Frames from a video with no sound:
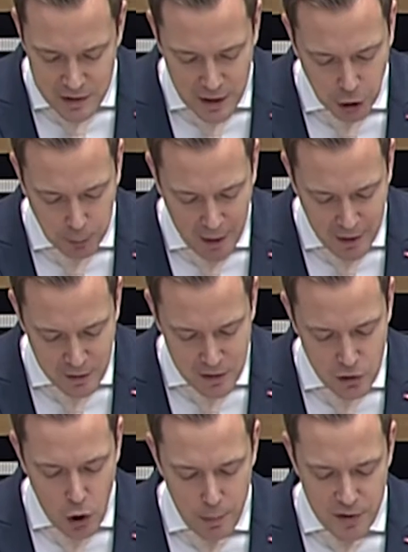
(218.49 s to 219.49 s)
sich entsprechend
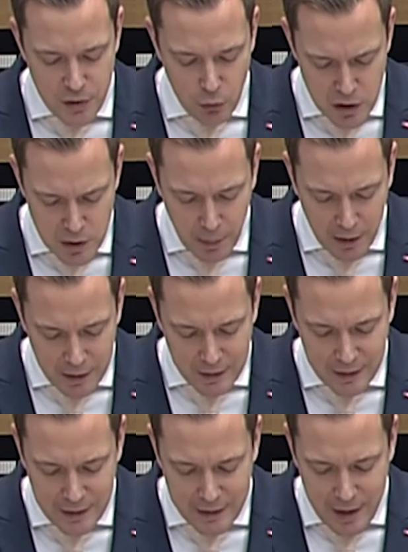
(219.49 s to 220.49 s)
des
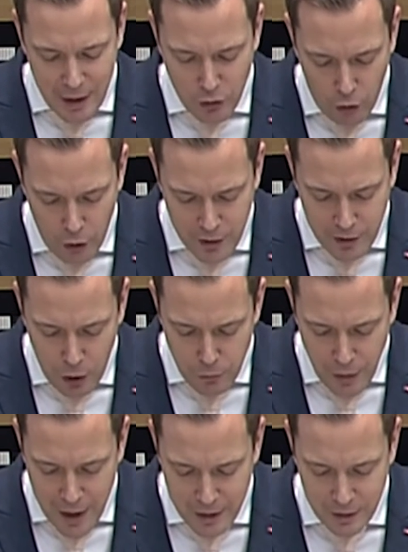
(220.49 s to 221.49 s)
Kommissionsberichts nicht erneut
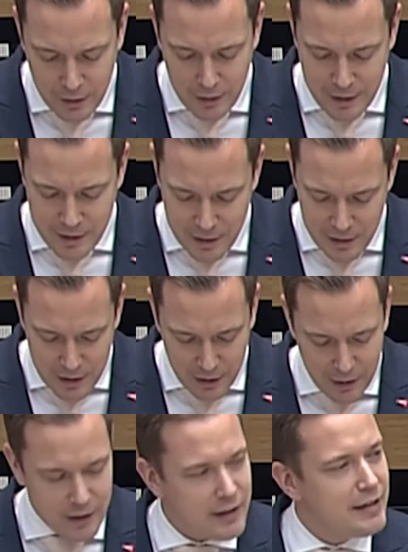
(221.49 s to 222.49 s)
auf eine, ich
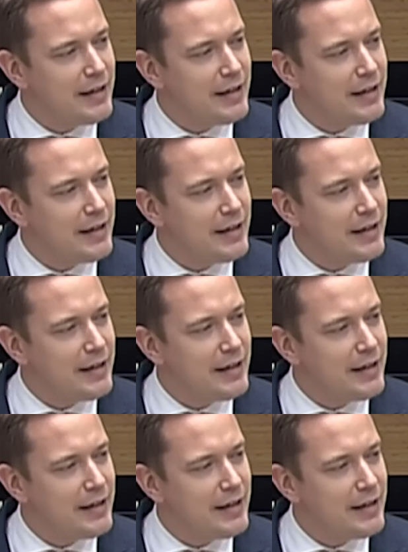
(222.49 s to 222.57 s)
zitiere,